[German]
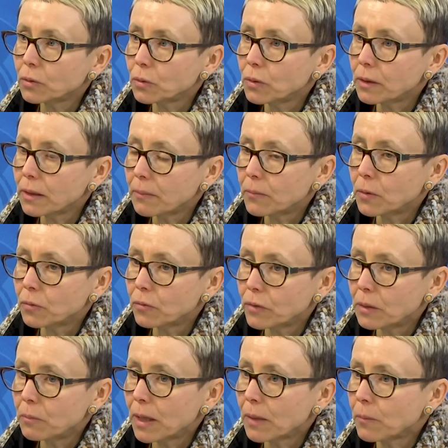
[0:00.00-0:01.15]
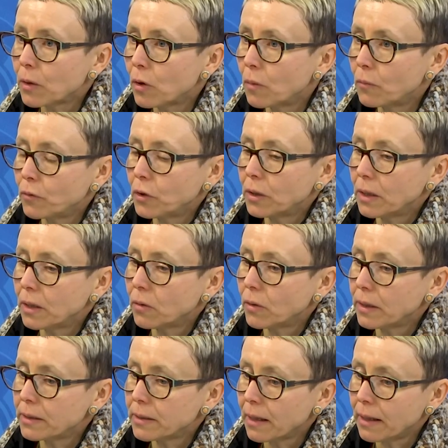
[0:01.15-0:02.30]
und eben Feedback bekommt von den
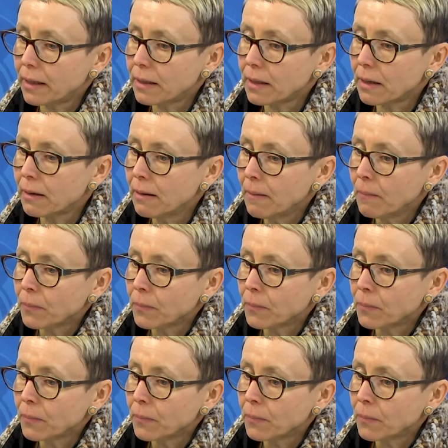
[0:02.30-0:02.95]
neuen Talenten,